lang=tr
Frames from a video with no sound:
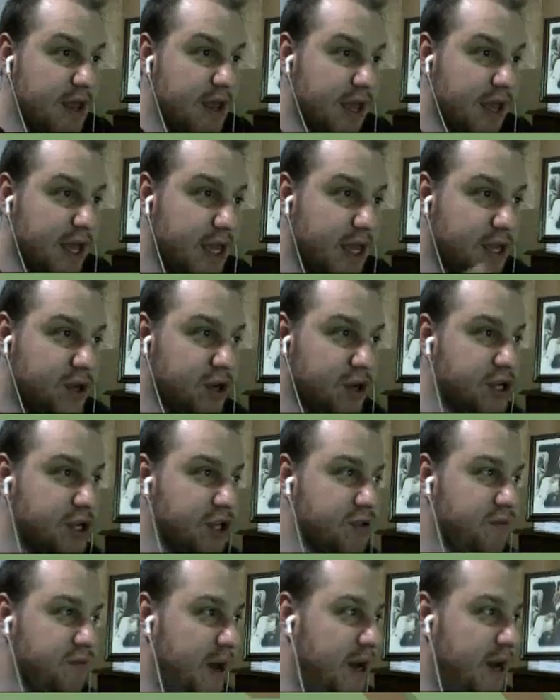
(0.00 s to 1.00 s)
İlk önce
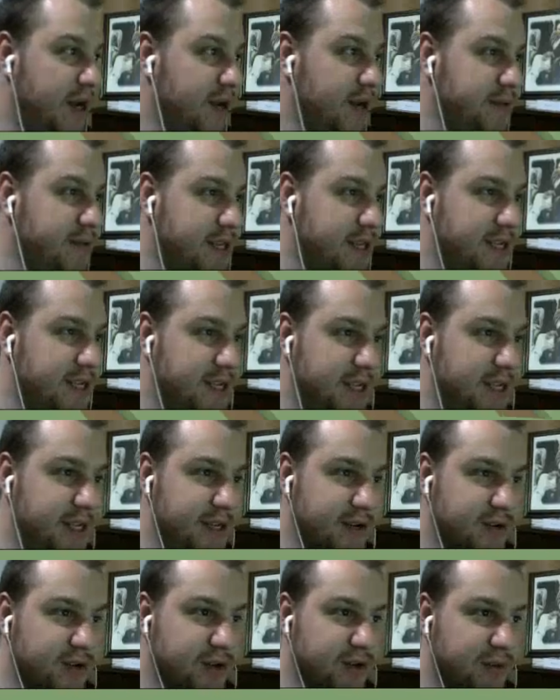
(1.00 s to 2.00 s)
duvarları
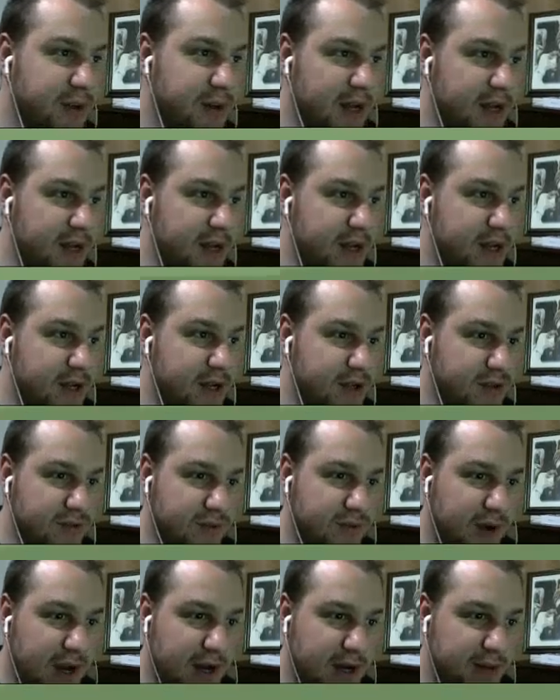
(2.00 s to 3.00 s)
bitirsinler o zaman.
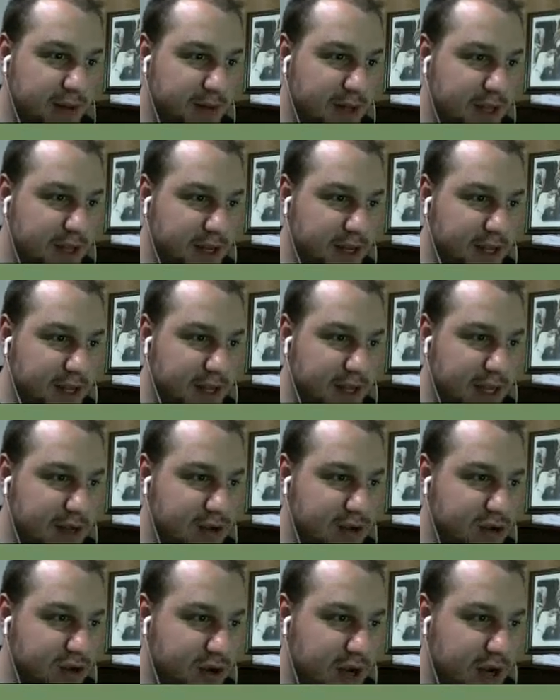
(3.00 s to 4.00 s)
Duvarları bitirdikten
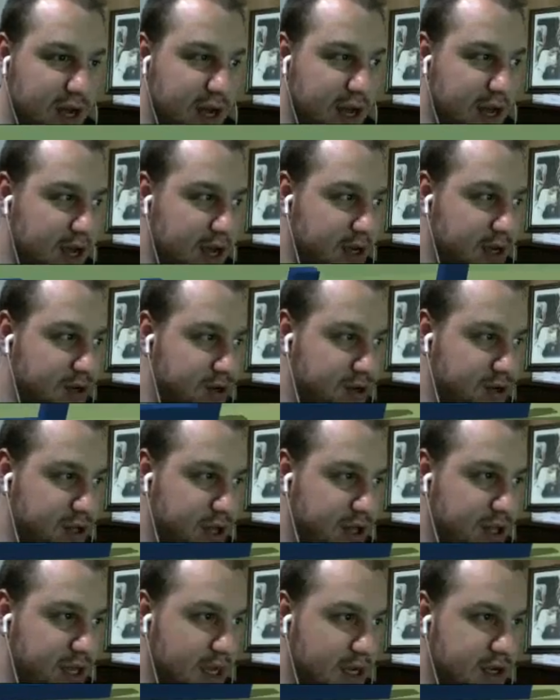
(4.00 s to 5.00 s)
sonra e,
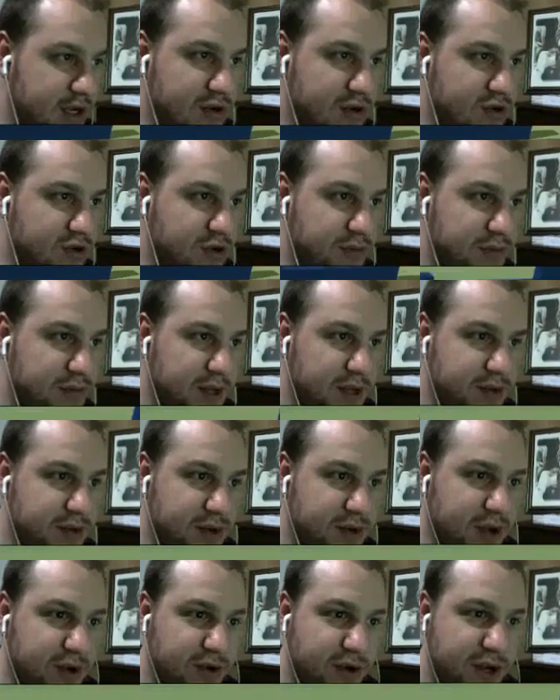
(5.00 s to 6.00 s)
şuradaki taşları toplarız.
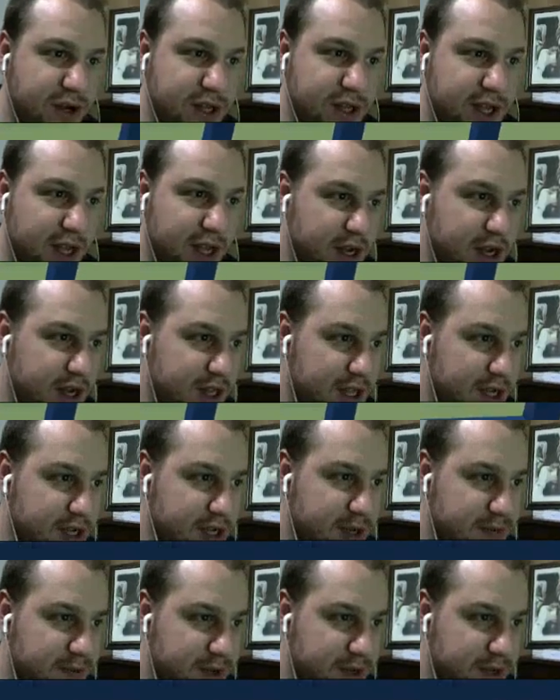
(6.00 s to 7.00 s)
Buraya koyarız tekrar
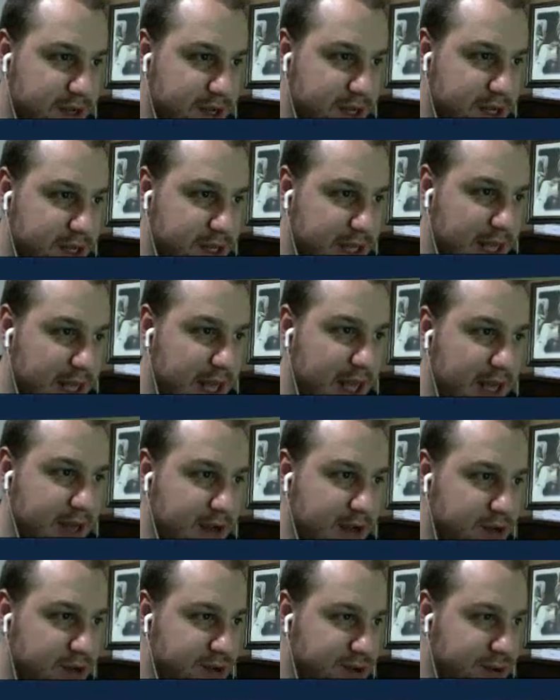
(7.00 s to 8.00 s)
taş yaparız. İşte
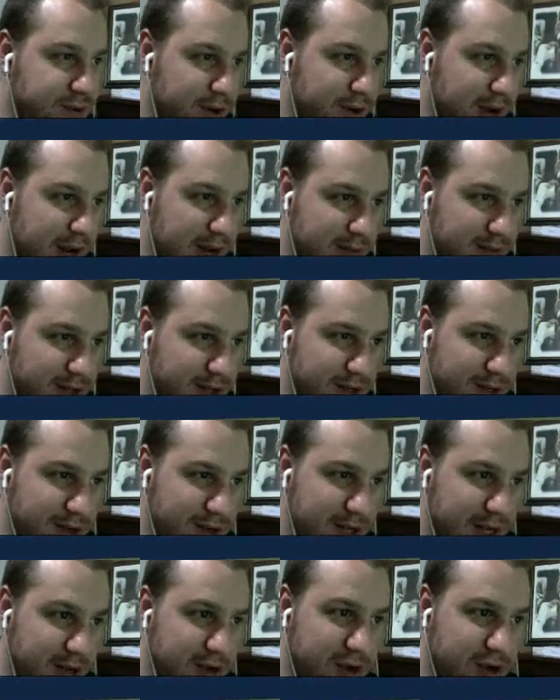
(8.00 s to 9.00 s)
surlarımız
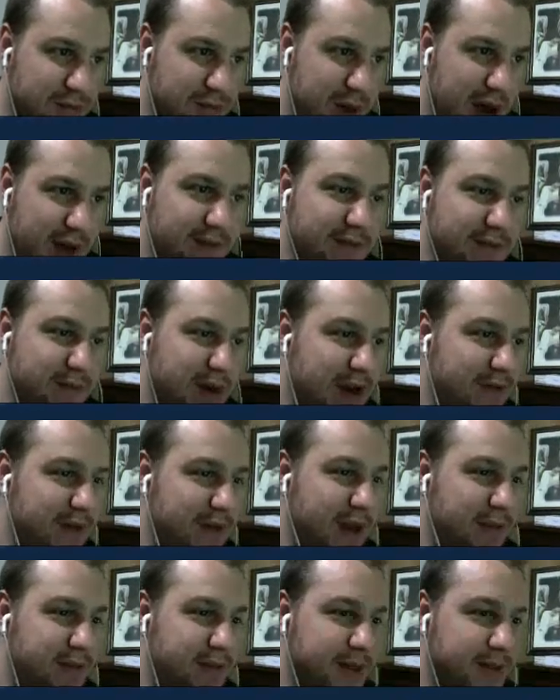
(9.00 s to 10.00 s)
yükseliyor. Mavi mavi
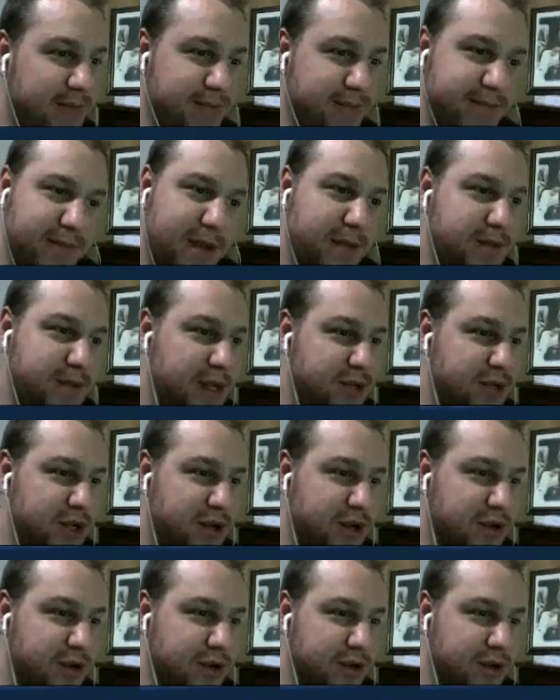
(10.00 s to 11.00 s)
yaptım. Yapacak bir
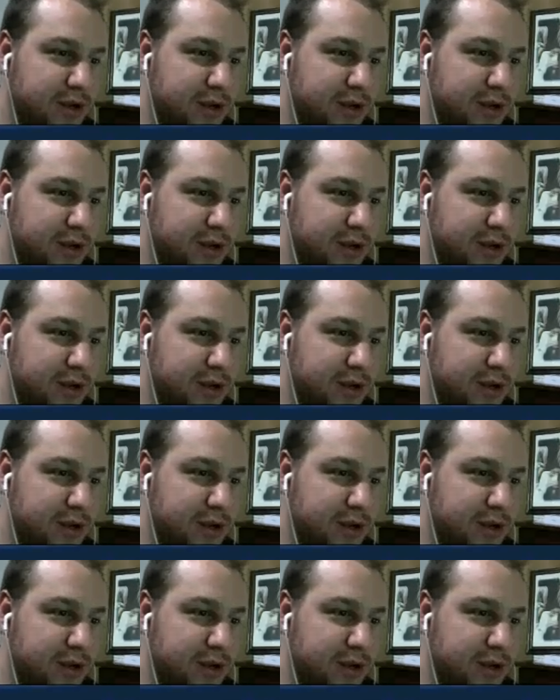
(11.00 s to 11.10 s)
şey yok.